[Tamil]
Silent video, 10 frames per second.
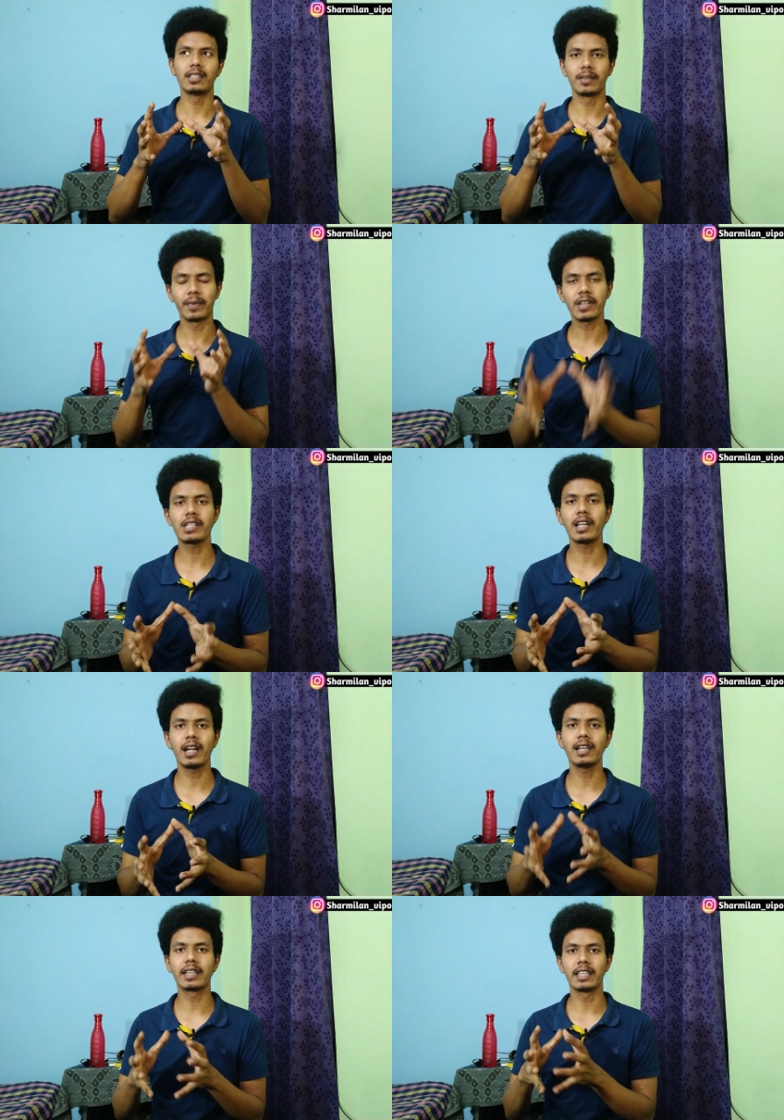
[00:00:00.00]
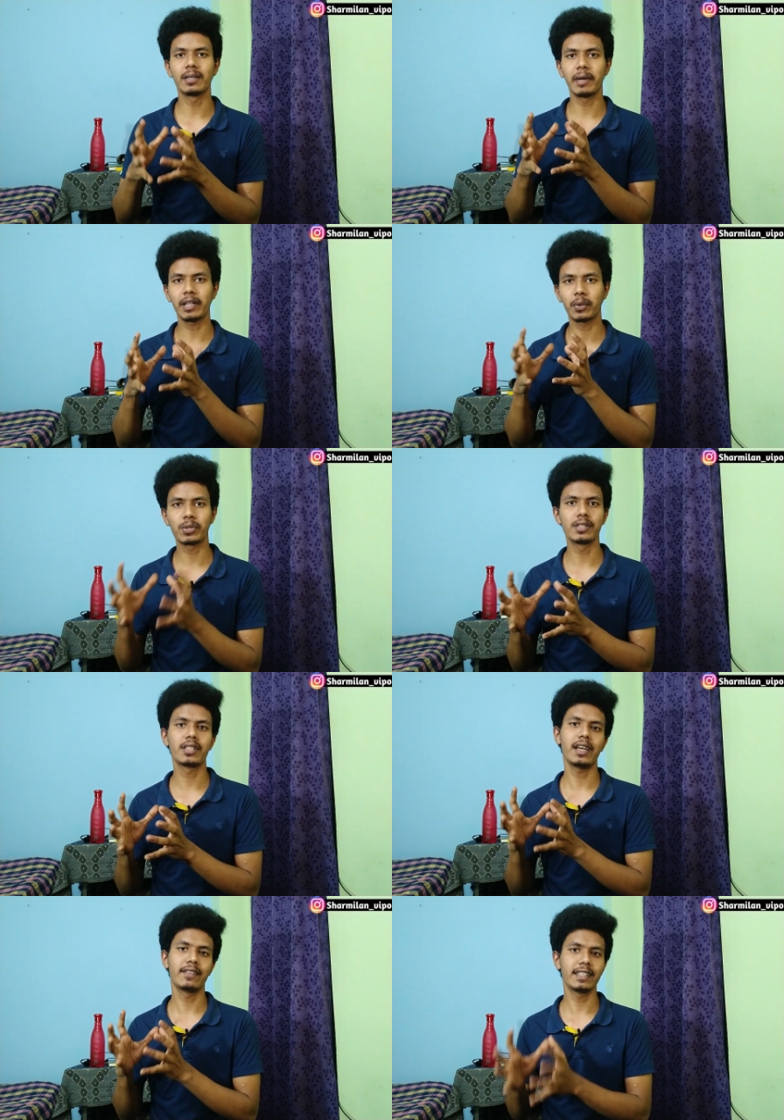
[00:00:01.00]
அஸ் அ ஃப்ரெஷராக நீங்கள் இந்த மாதிரி
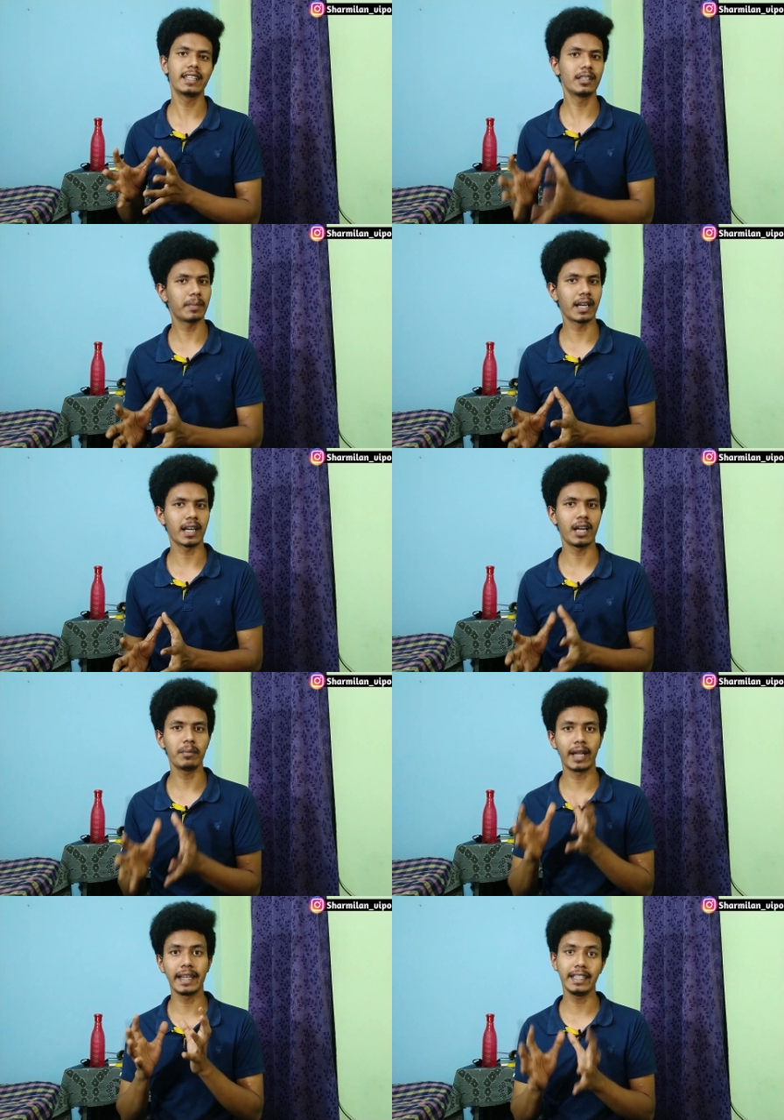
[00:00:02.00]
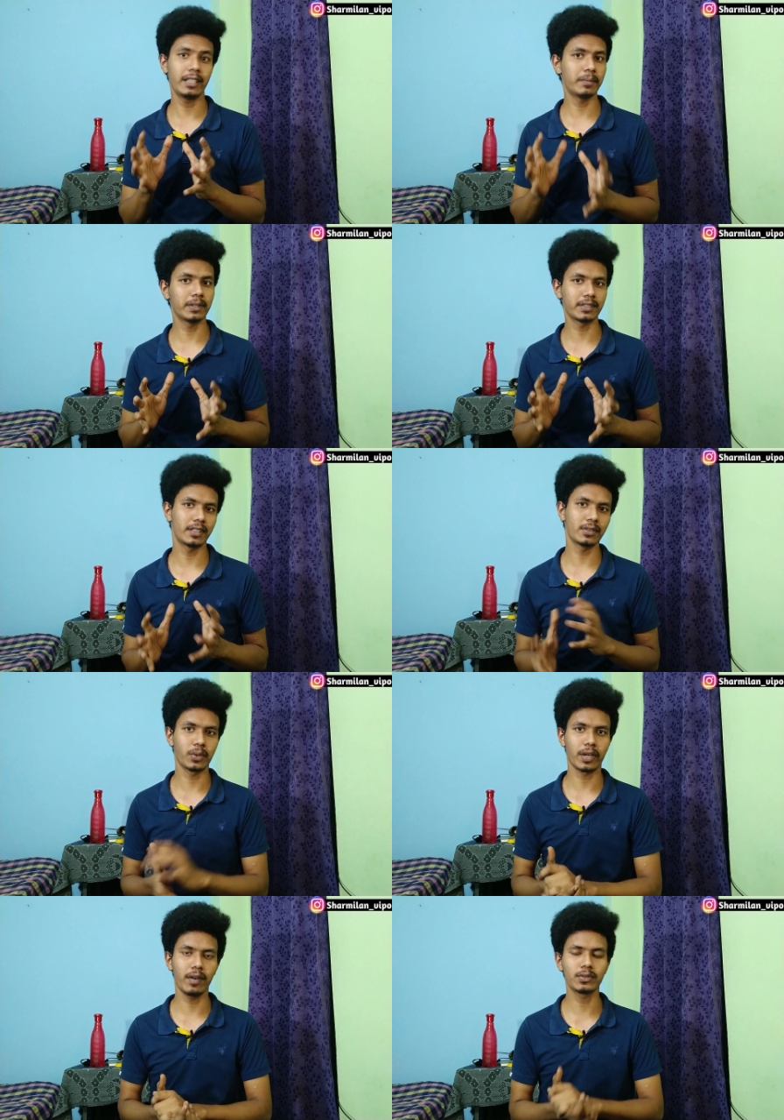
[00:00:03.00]
கொஷின்ஸ்லாம் வந்து எதிர்பார்க்கலாம் நைன்ட்டி பர்சன்டேஜ்
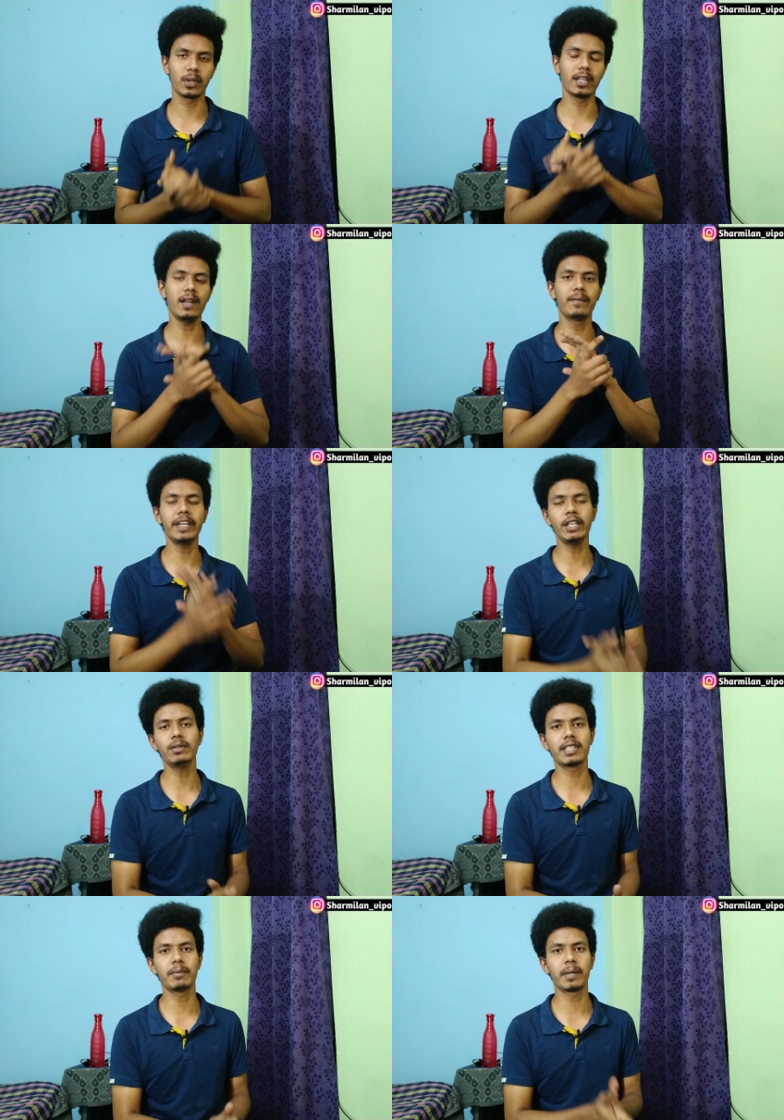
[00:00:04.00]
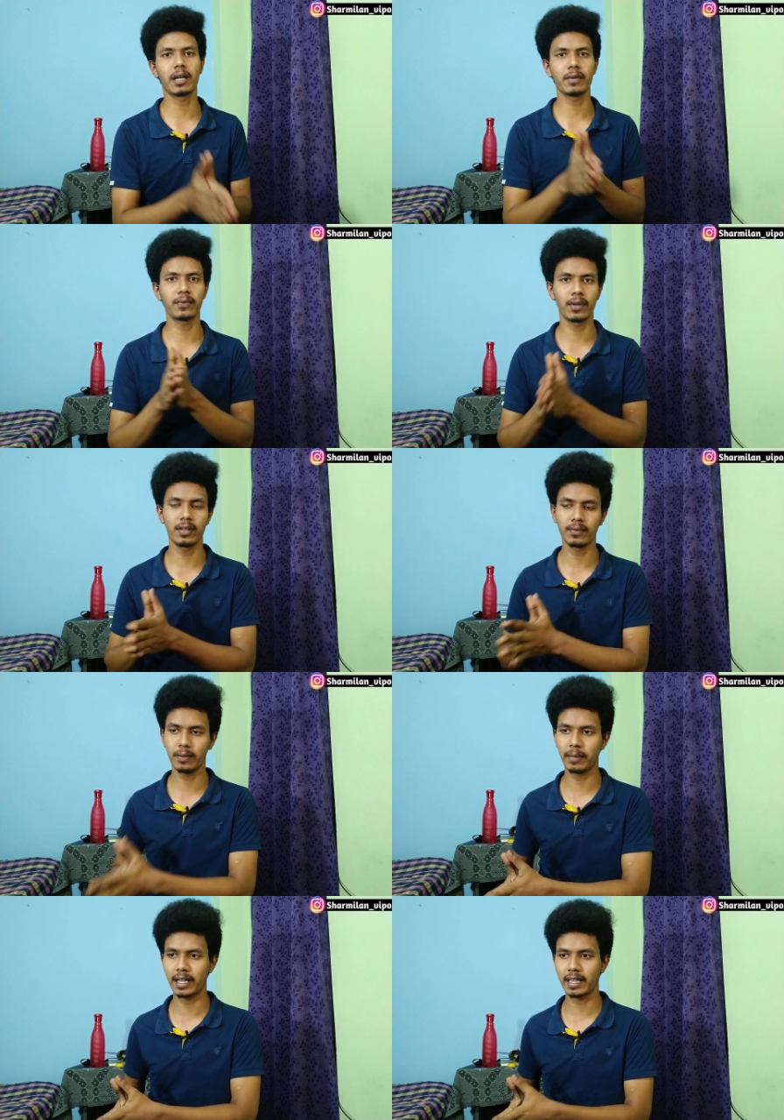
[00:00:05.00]
ஓகேவா ஸோ அதனால் வீடியோ ஸ்கிப் பண்ணாமல் ஃபுல் அண்ட்
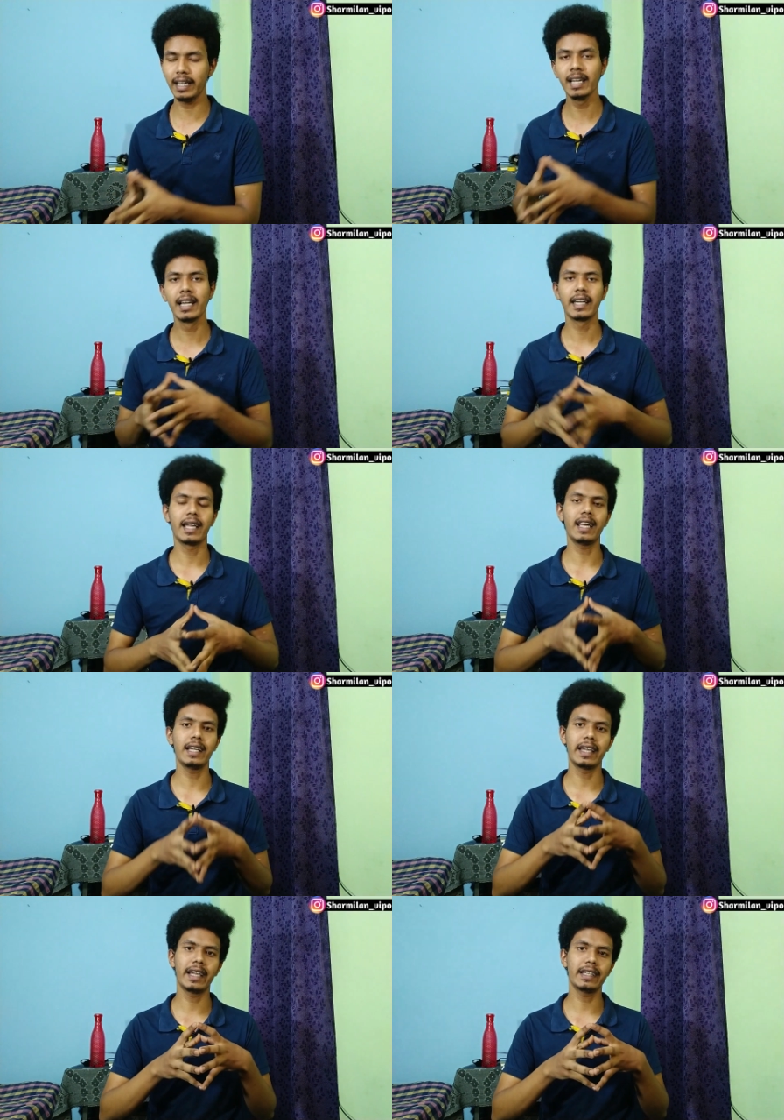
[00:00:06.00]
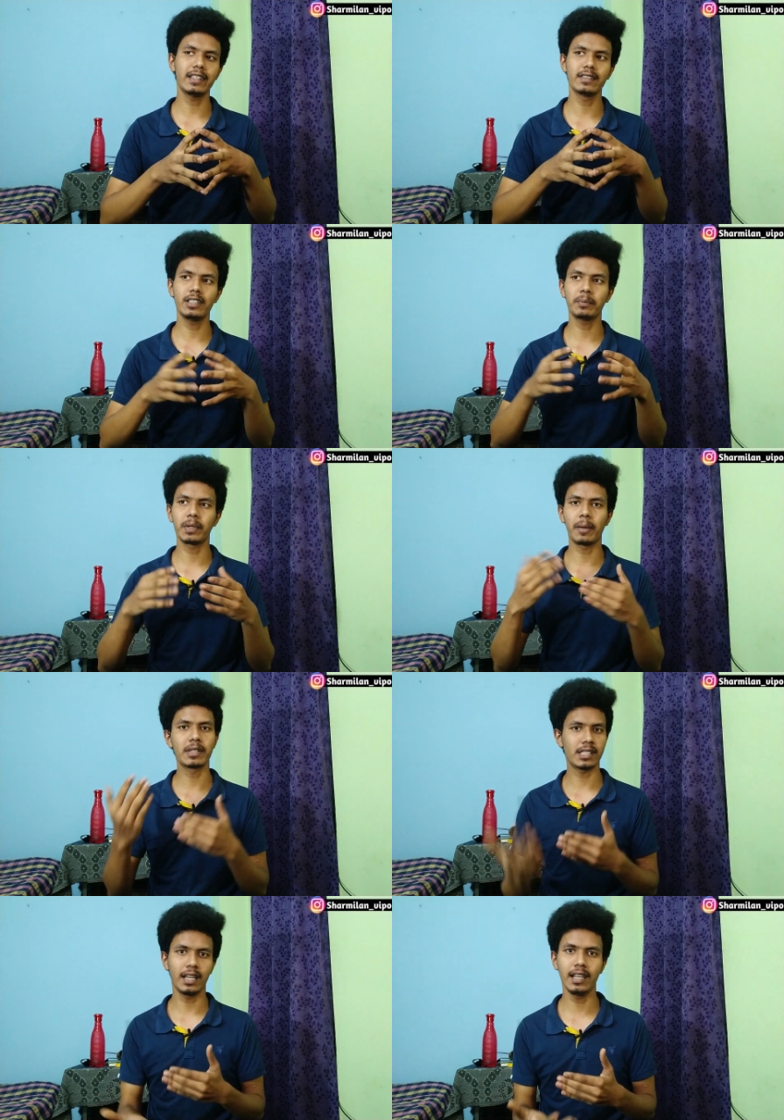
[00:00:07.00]
ஃபுல் பாருங்கள் ஏன்னா என்கிட்ட வந்து இப்போ
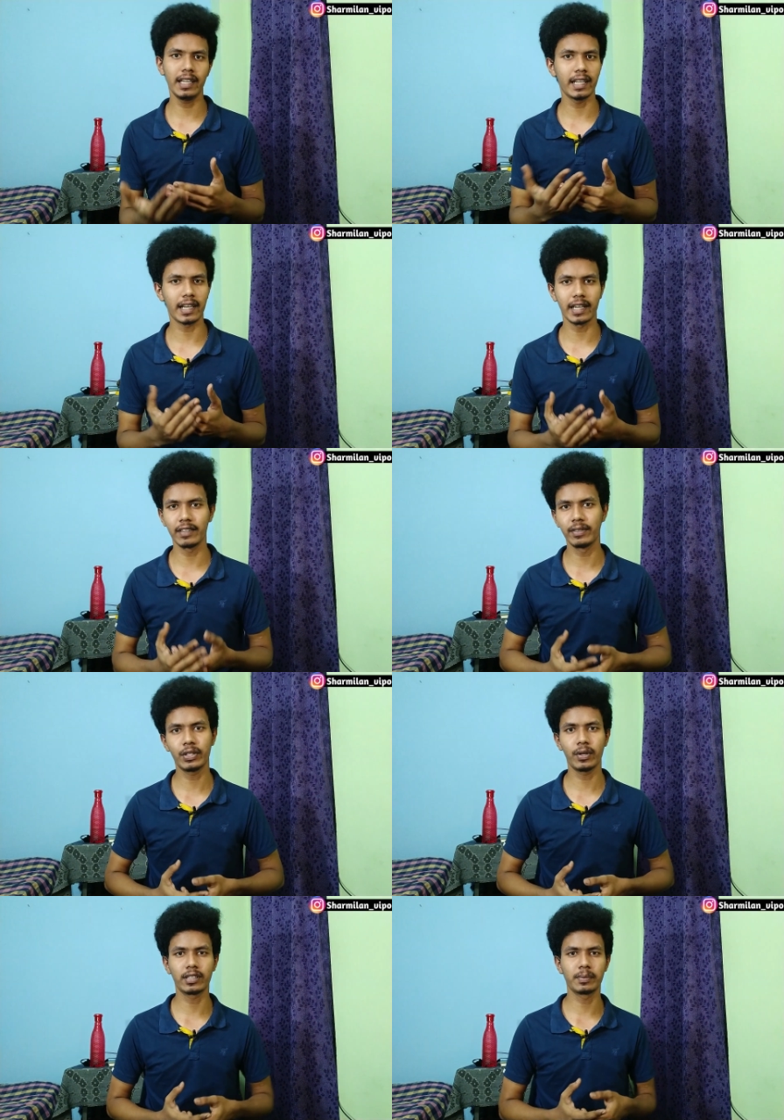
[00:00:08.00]
நம்ம சேனல்ல நிறைய இன்டர்வியூ